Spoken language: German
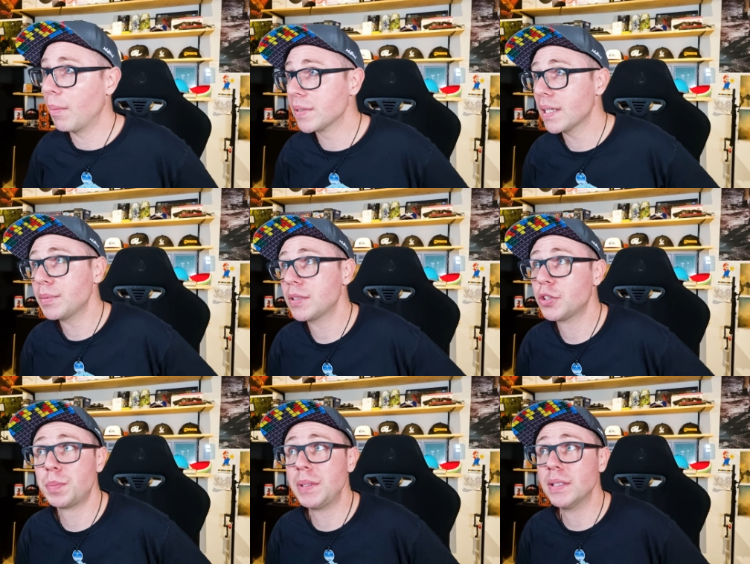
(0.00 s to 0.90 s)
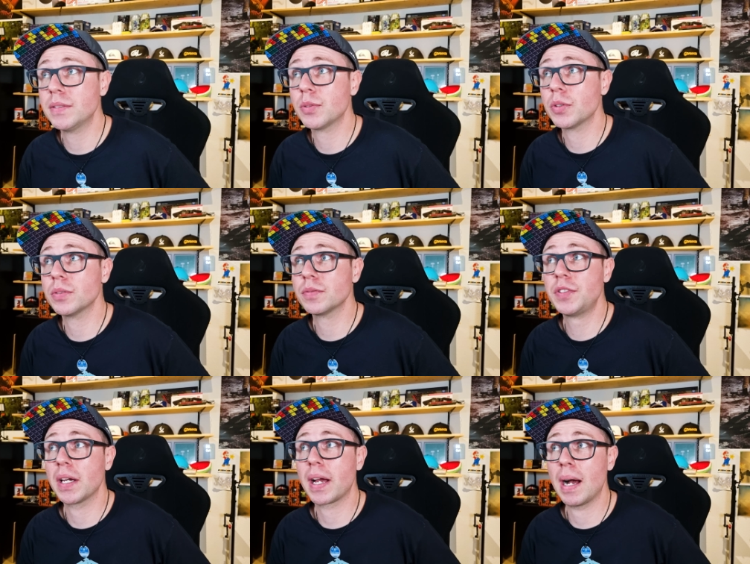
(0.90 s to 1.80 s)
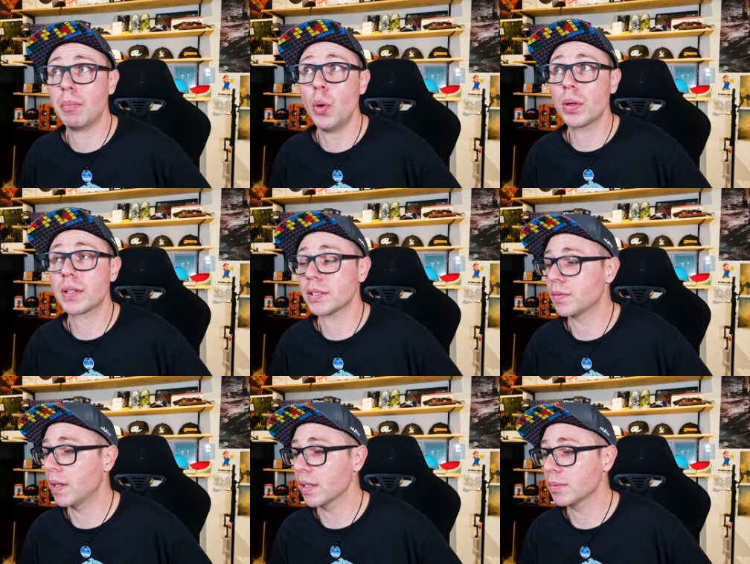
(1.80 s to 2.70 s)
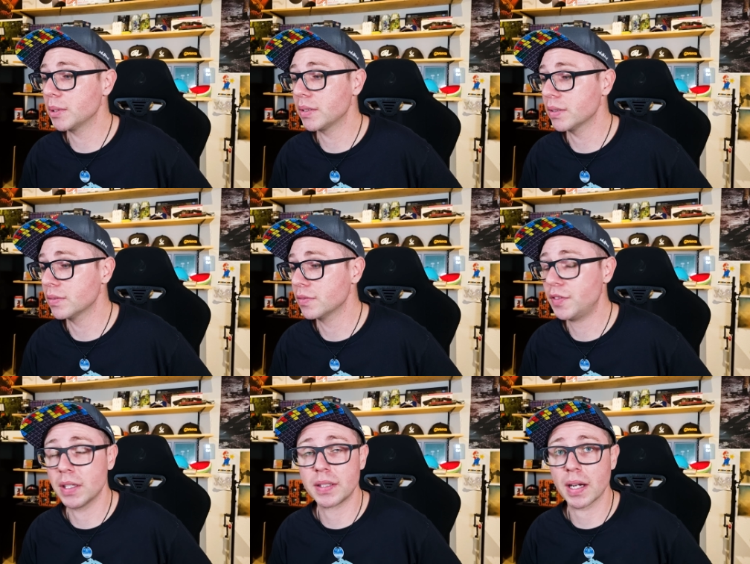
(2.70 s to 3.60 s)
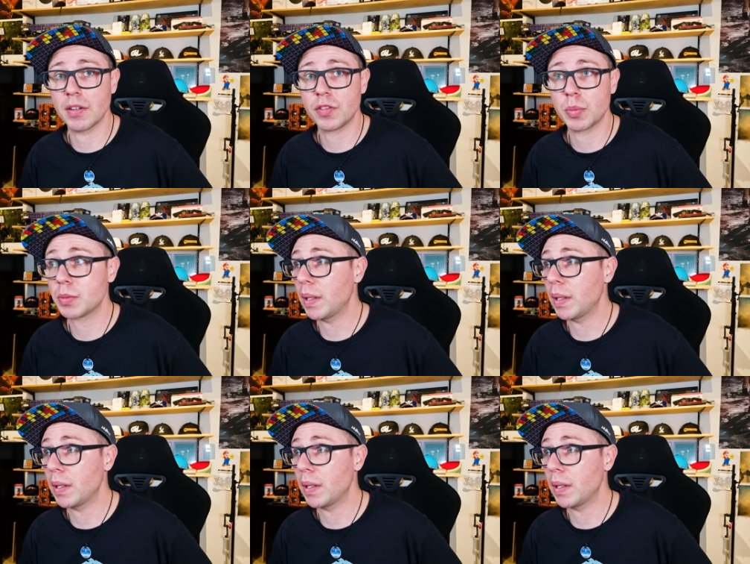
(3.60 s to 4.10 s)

Aber selbst in Spielen, wo 4K möglich wäre mit den 4 Teraflops,